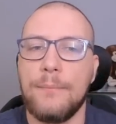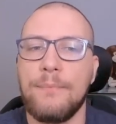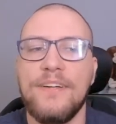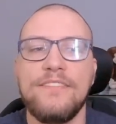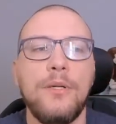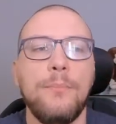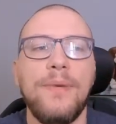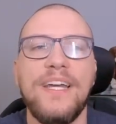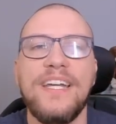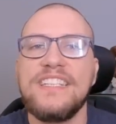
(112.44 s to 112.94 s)
Na
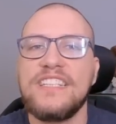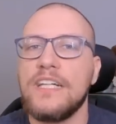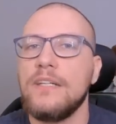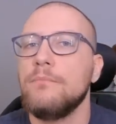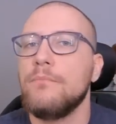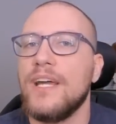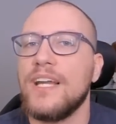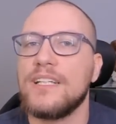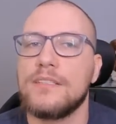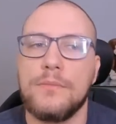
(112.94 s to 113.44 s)
pewno będzie
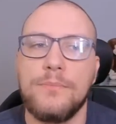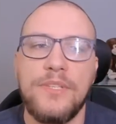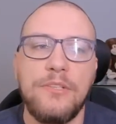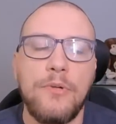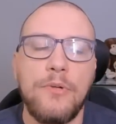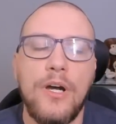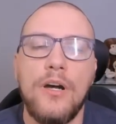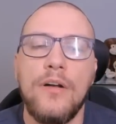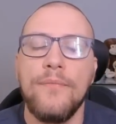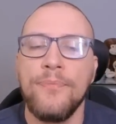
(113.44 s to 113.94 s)
im bardzo
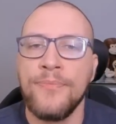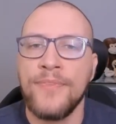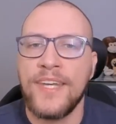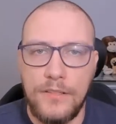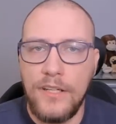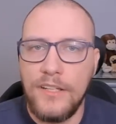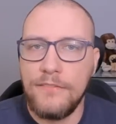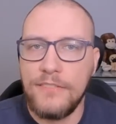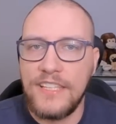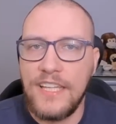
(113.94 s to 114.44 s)
miło.
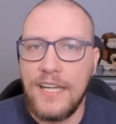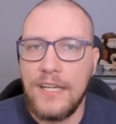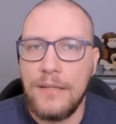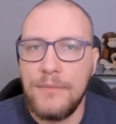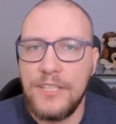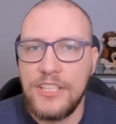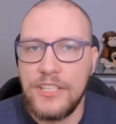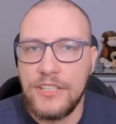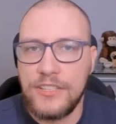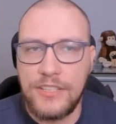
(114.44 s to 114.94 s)
No i wydaje
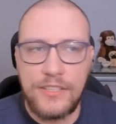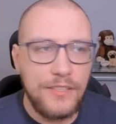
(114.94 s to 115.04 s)
mi się,